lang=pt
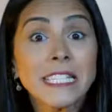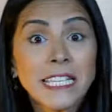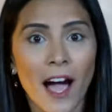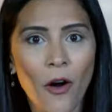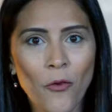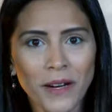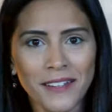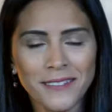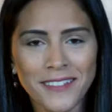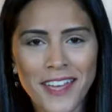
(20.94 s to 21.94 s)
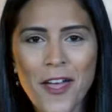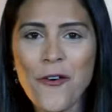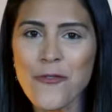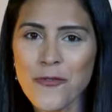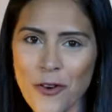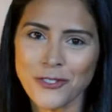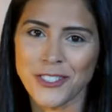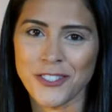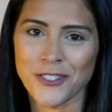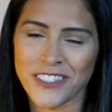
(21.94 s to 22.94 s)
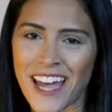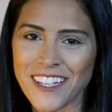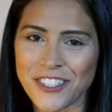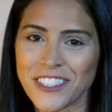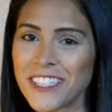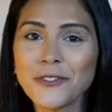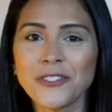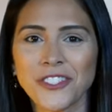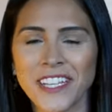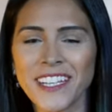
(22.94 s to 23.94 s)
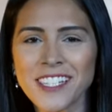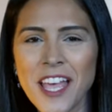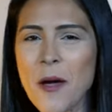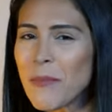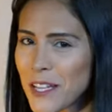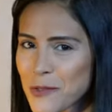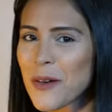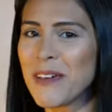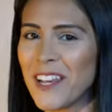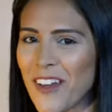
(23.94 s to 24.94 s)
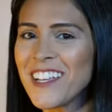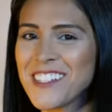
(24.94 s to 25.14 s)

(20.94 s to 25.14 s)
Mas calma, eu vou te ajudar te dando dicas para sua melhor